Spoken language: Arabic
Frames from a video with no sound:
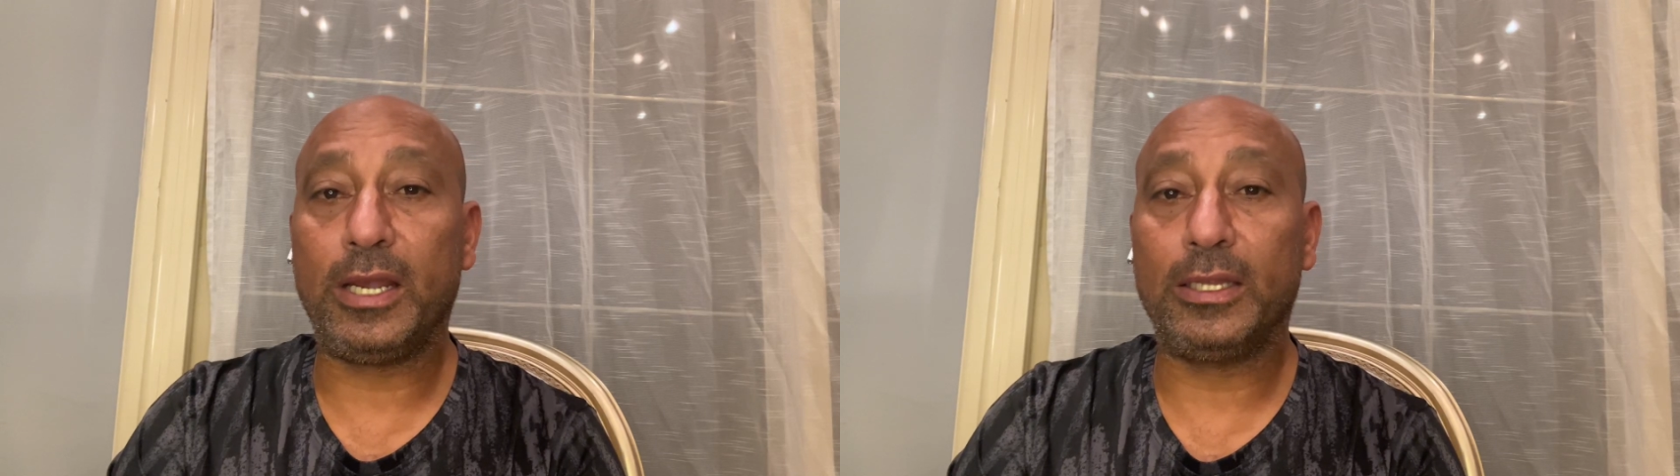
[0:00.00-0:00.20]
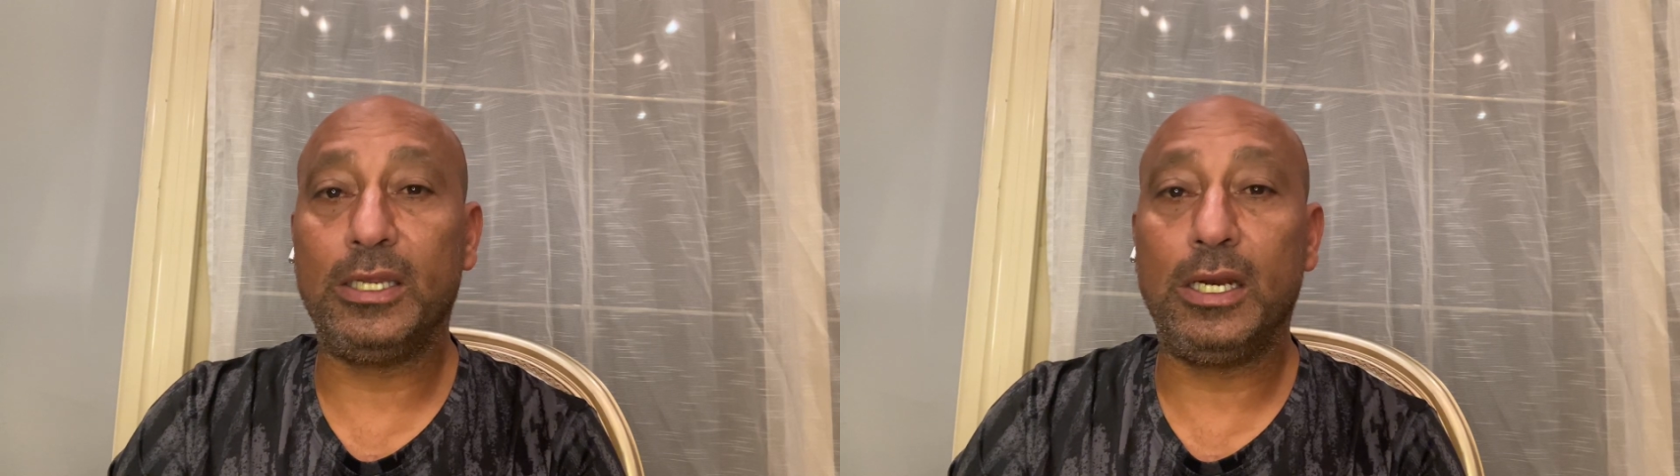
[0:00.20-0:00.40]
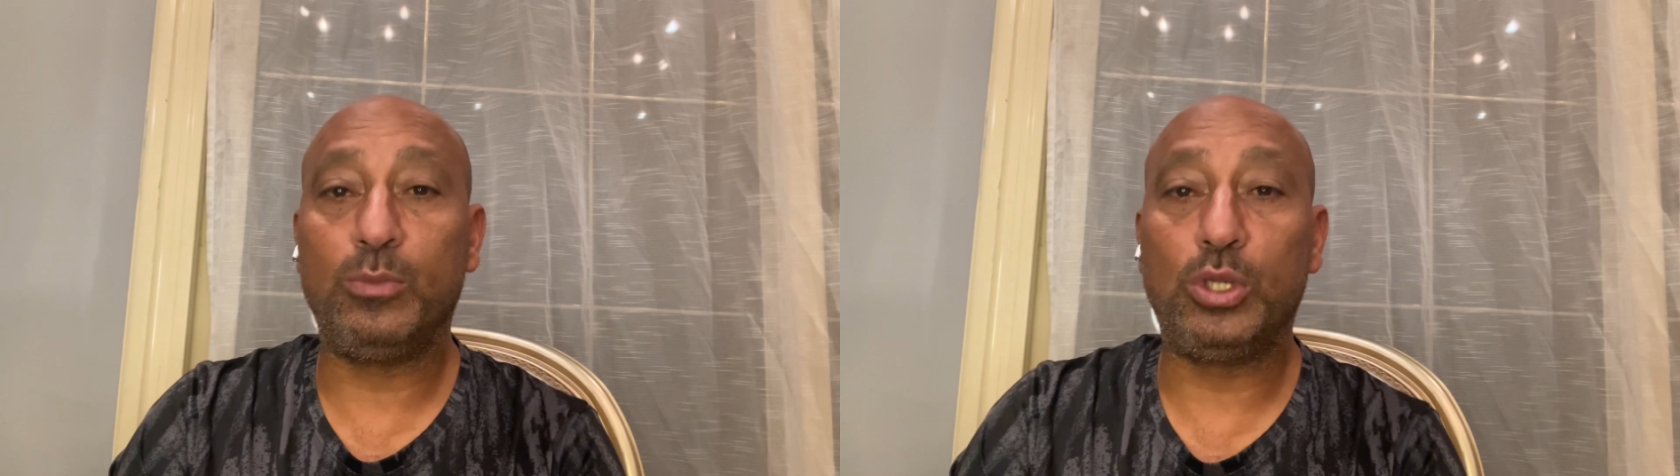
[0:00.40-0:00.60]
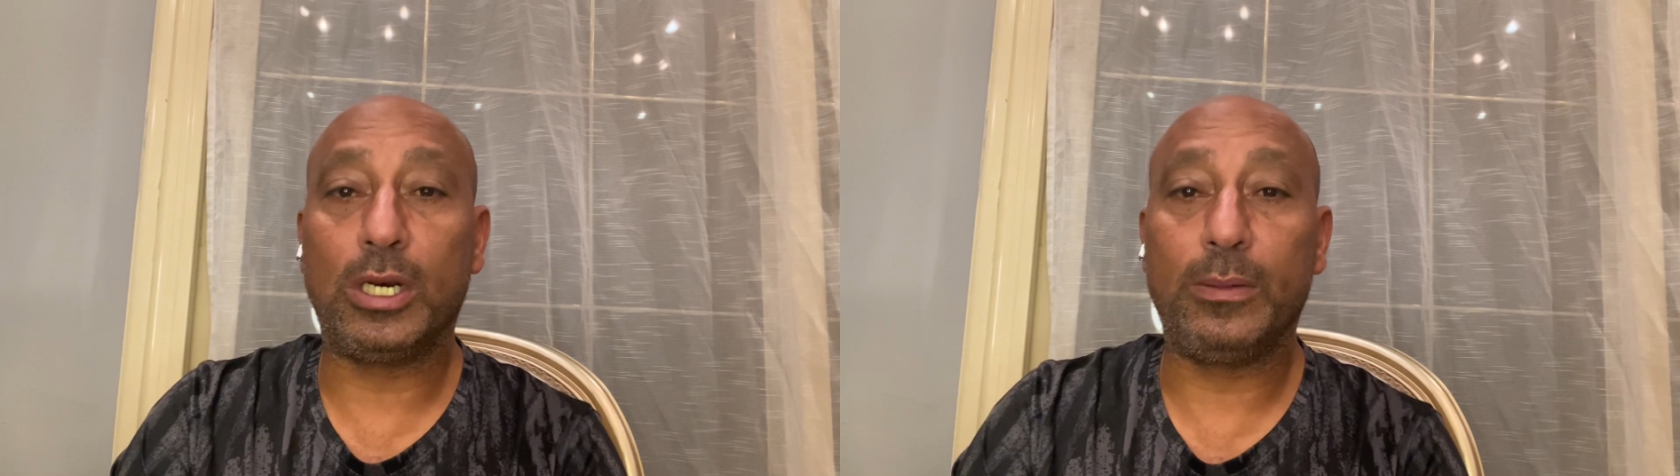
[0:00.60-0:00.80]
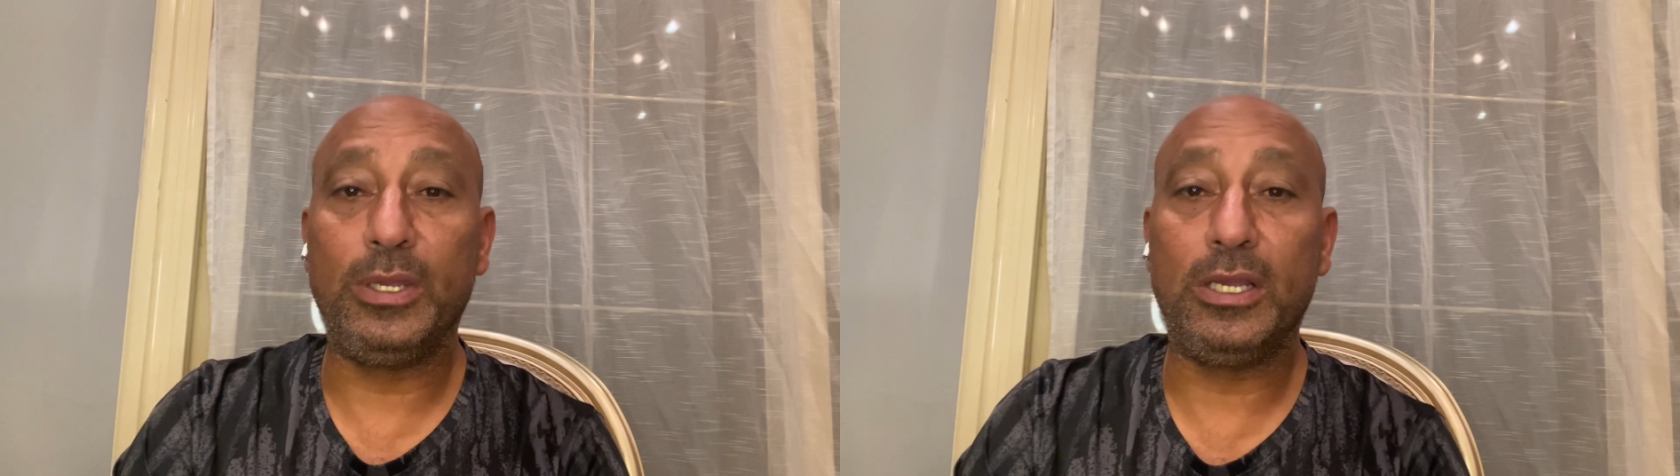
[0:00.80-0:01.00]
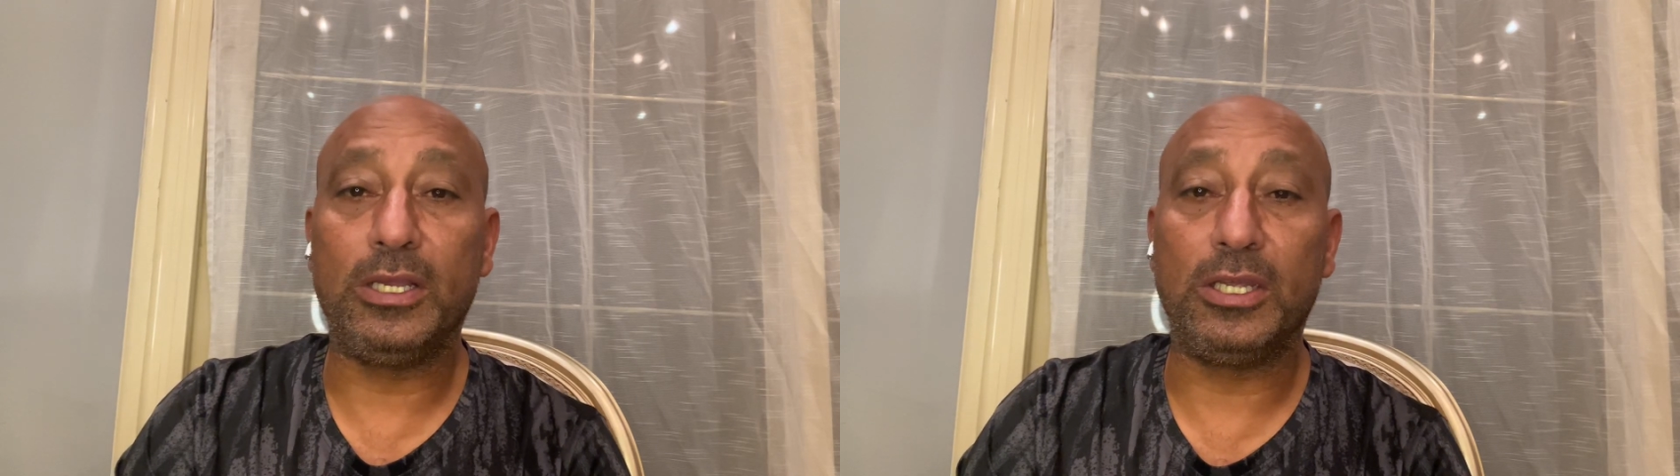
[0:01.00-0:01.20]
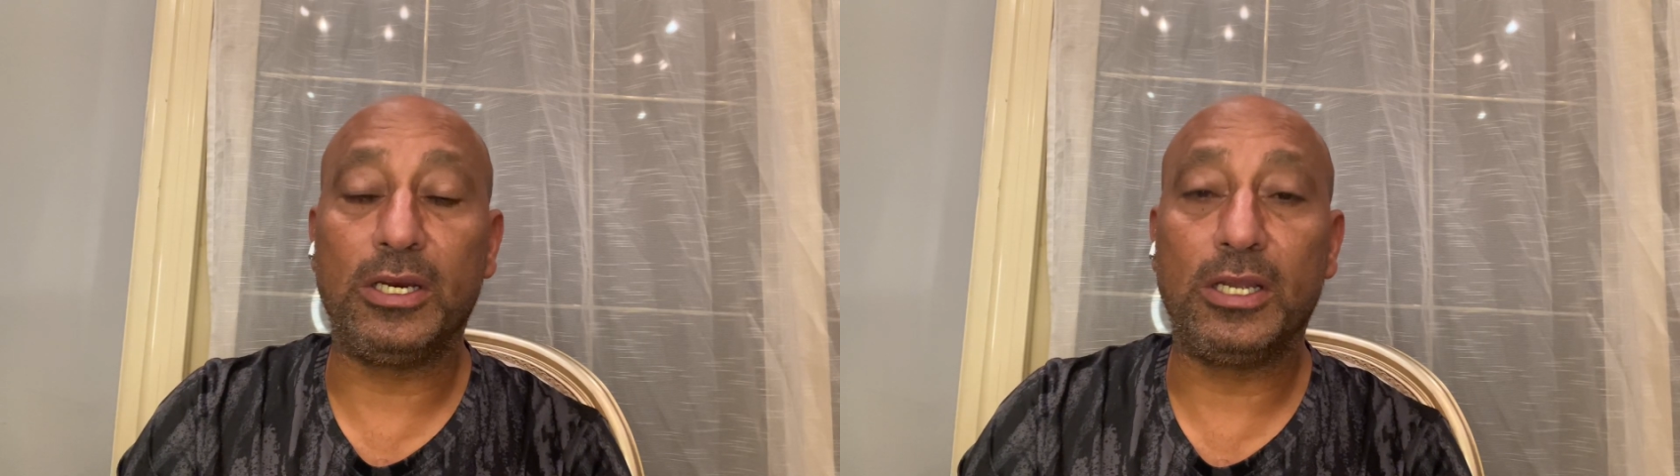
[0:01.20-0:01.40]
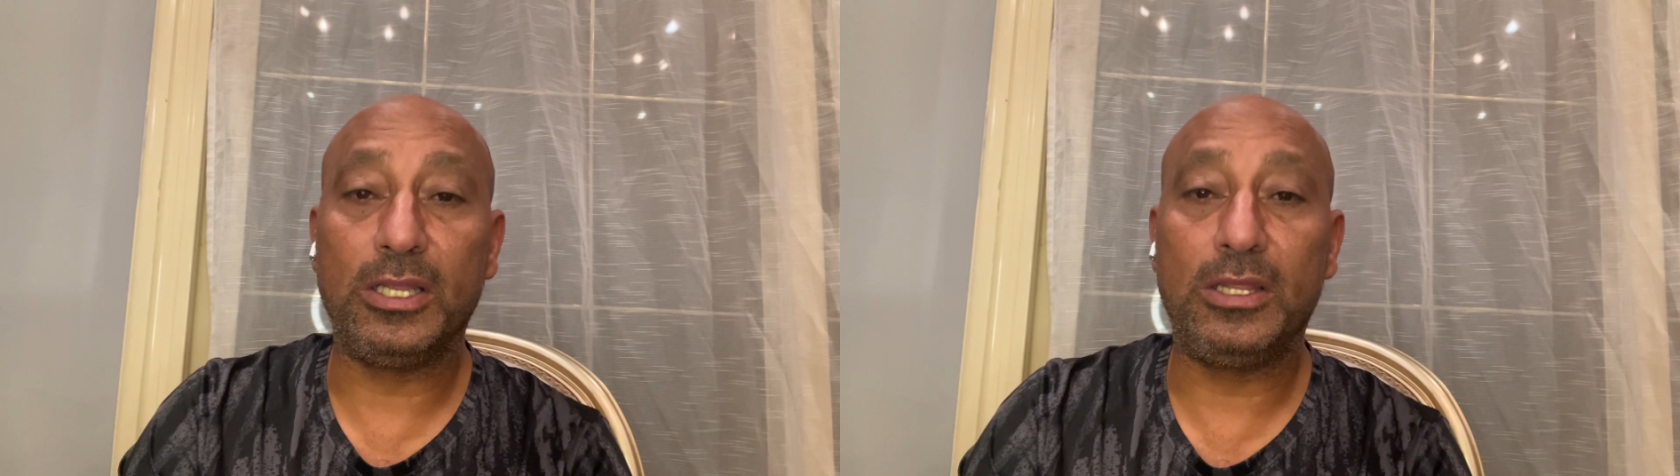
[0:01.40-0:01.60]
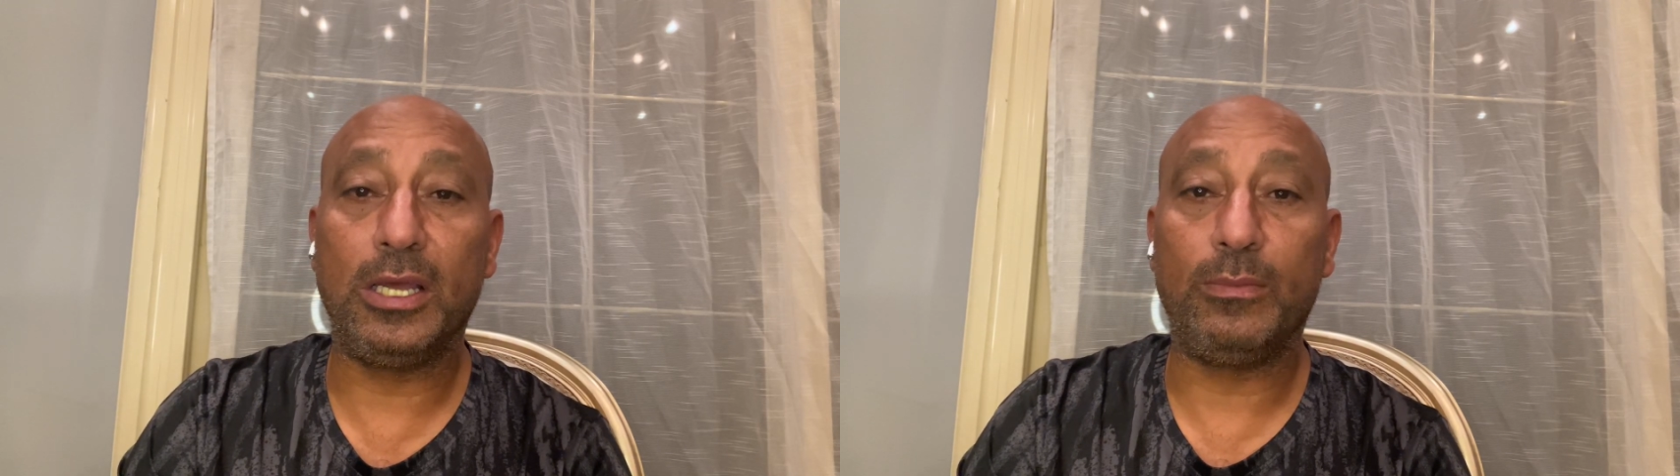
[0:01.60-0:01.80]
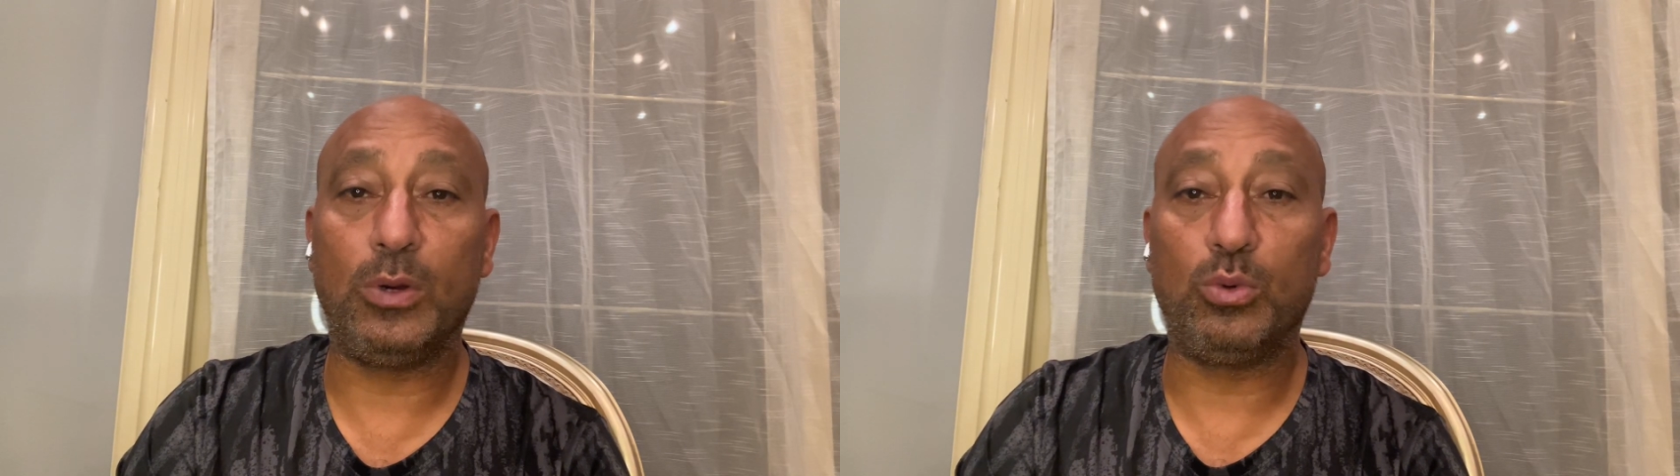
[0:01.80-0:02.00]
عندنا مدربين كتير جدا
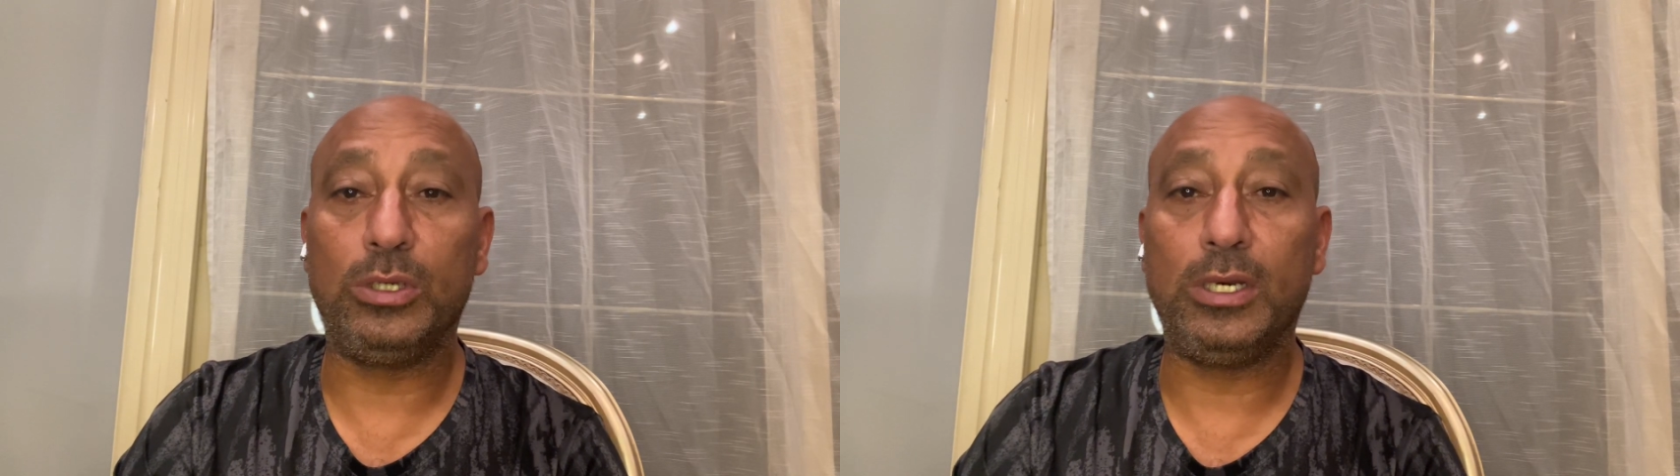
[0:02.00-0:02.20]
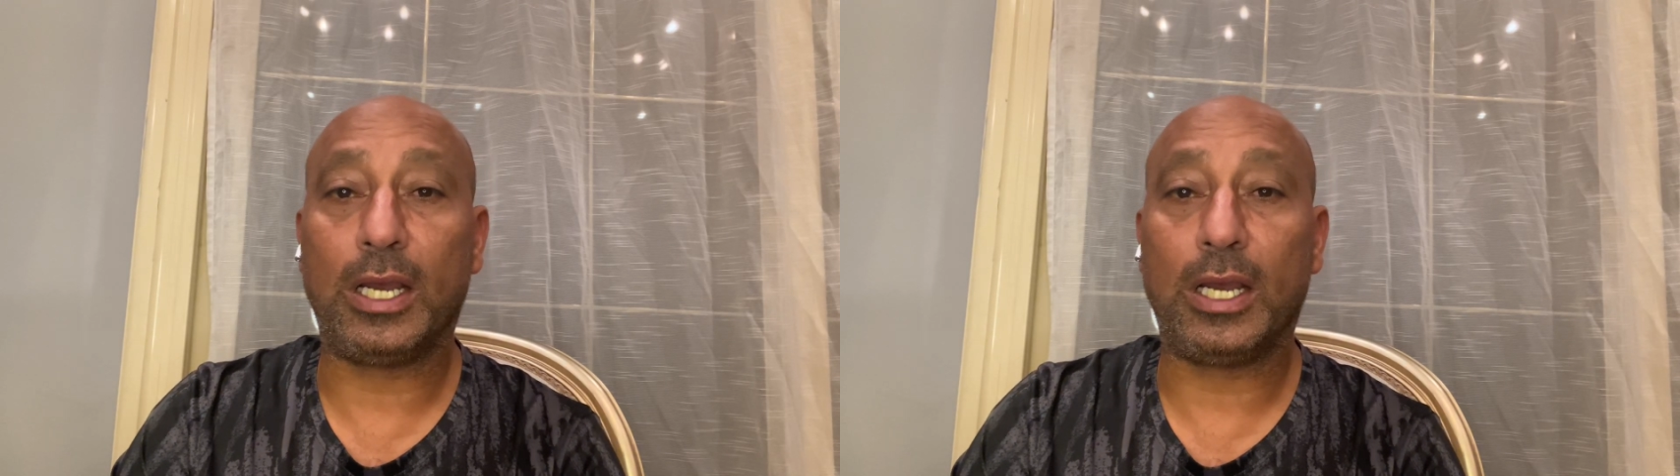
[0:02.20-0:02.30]
موجودين